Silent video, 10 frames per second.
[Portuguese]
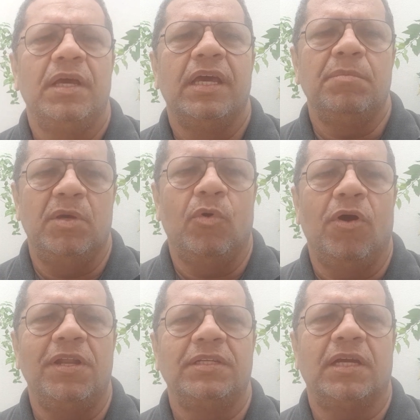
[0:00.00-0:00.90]
em
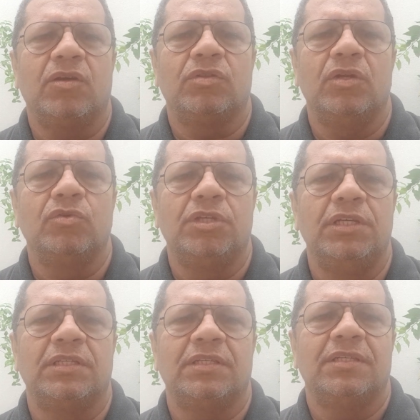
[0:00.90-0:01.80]
memória, já que eu tenho
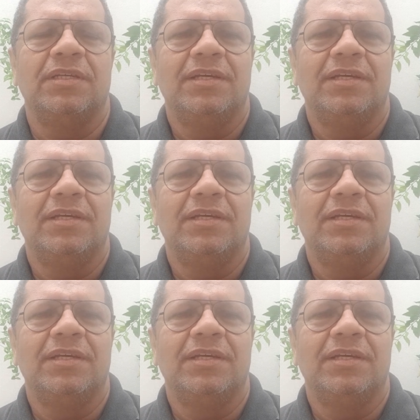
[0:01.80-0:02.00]
notícias